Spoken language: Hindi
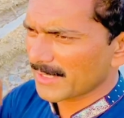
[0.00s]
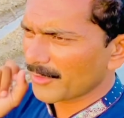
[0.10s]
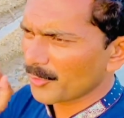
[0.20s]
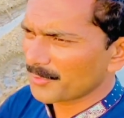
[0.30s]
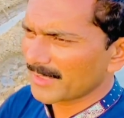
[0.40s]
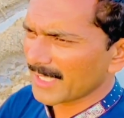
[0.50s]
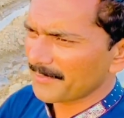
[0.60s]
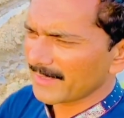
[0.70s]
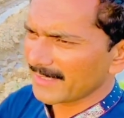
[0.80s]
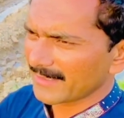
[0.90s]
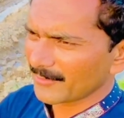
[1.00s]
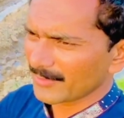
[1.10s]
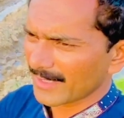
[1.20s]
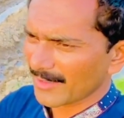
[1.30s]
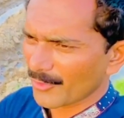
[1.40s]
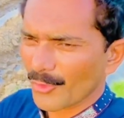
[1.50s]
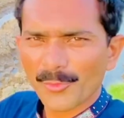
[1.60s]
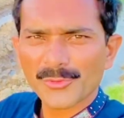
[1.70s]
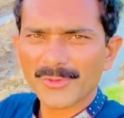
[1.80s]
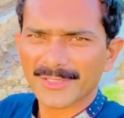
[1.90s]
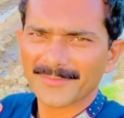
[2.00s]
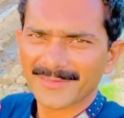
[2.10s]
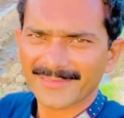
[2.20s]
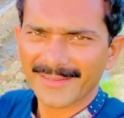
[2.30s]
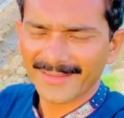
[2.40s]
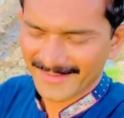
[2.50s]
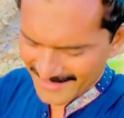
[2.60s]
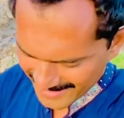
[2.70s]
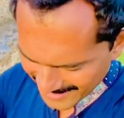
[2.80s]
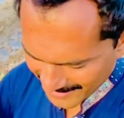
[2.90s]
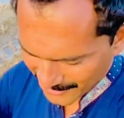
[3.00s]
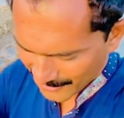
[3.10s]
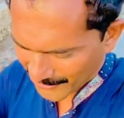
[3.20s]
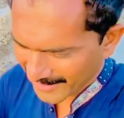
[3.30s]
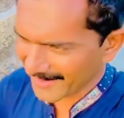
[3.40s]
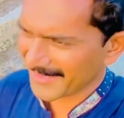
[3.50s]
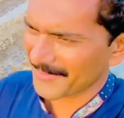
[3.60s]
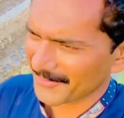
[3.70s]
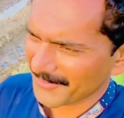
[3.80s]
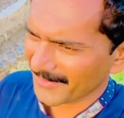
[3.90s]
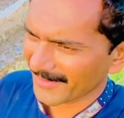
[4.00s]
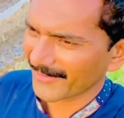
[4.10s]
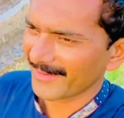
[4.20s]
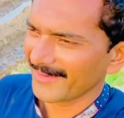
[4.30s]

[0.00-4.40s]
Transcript: गरूब थी पे तो उनका खूबसूरत मंजर है ये तो कुछ खेद पी बिल्कुल